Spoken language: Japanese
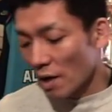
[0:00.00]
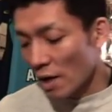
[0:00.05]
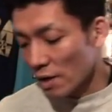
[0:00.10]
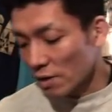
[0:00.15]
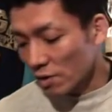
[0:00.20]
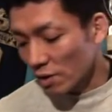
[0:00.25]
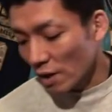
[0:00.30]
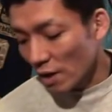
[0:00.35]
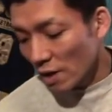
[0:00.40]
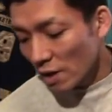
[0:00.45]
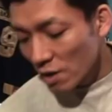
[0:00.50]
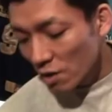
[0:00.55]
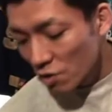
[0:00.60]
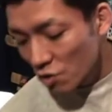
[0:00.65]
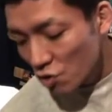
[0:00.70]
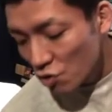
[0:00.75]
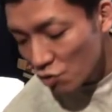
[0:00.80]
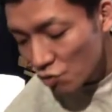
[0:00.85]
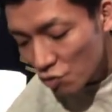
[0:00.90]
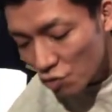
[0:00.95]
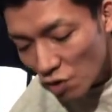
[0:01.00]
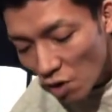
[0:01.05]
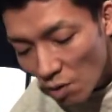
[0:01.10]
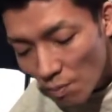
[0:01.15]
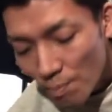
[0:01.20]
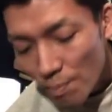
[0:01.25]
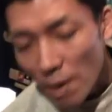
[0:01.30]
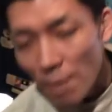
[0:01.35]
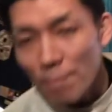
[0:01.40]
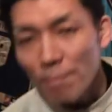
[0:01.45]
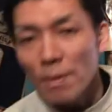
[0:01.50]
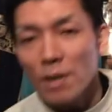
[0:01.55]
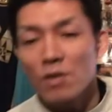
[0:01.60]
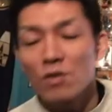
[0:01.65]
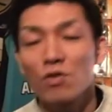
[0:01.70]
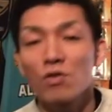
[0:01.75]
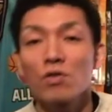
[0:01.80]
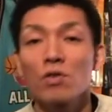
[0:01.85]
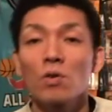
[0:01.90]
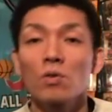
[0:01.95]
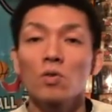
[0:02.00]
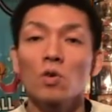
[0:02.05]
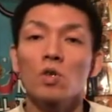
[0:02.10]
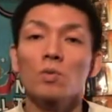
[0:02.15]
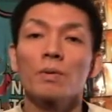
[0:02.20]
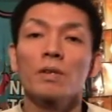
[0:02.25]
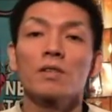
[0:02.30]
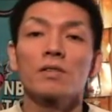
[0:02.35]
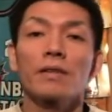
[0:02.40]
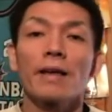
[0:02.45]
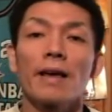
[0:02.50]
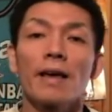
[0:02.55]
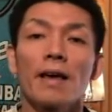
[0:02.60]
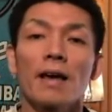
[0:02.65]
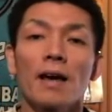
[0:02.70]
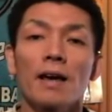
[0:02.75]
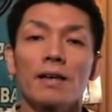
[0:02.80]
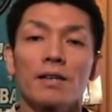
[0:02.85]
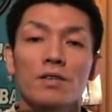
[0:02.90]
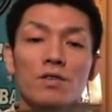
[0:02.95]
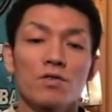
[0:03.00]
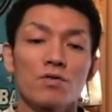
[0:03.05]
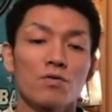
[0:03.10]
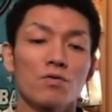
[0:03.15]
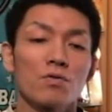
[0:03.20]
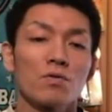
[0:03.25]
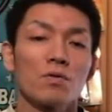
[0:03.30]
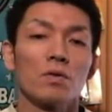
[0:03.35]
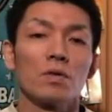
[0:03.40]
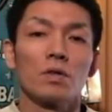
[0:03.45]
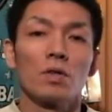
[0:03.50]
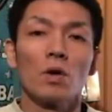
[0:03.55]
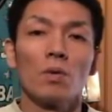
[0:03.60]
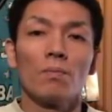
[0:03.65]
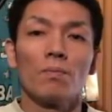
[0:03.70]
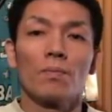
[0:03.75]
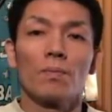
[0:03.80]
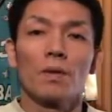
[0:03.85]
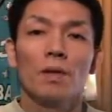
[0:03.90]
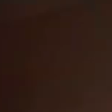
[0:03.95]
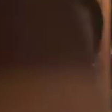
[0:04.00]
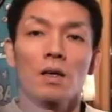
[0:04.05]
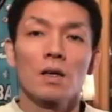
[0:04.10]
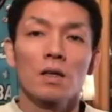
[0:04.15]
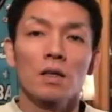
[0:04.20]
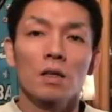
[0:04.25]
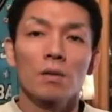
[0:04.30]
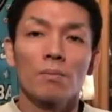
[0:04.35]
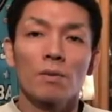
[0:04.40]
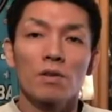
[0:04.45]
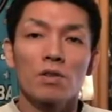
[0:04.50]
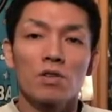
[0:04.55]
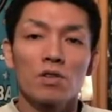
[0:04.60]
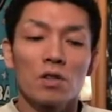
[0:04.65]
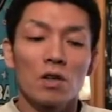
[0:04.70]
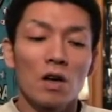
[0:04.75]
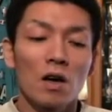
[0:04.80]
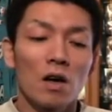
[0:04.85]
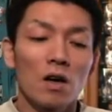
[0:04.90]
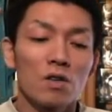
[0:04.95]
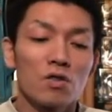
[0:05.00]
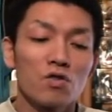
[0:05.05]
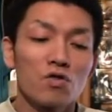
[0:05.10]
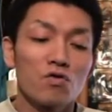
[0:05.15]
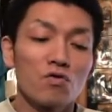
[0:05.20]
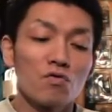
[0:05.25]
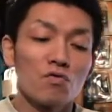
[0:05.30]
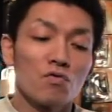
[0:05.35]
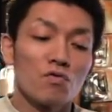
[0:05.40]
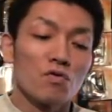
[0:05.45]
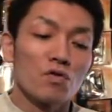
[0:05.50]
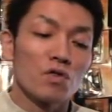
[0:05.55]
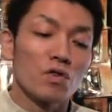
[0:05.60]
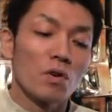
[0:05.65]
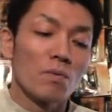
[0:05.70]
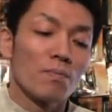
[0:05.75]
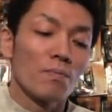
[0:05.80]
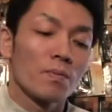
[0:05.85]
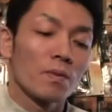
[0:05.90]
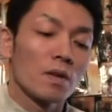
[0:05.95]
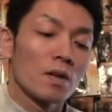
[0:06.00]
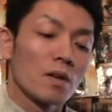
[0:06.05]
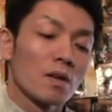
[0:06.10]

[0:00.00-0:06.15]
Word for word: はい、次、じゅうよんばんめ。じゅうよんそくめですね。はい、じゅうよん。来ました。じゅうよん。